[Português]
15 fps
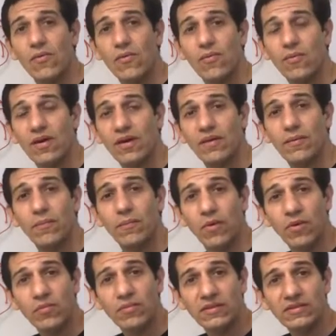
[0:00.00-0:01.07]
uma
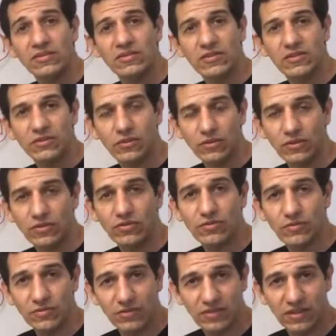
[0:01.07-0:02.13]
bomba de CO2
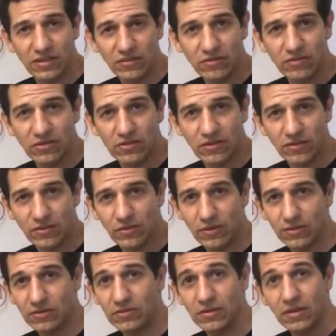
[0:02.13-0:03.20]
com um cilindro de
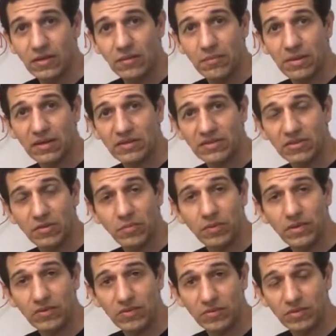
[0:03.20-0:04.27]
CO2 para encher o
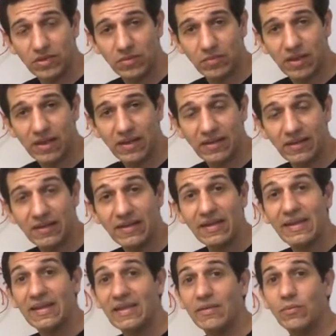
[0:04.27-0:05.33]
pneu do mountain bike
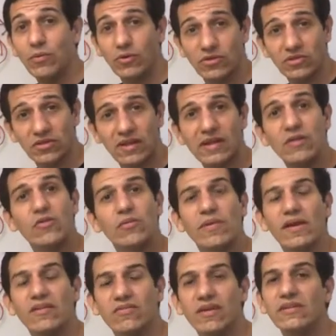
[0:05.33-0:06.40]
e mostrei como
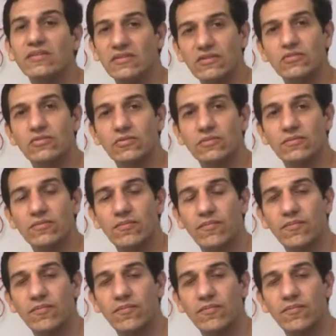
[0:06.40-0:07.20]
é que faz isso,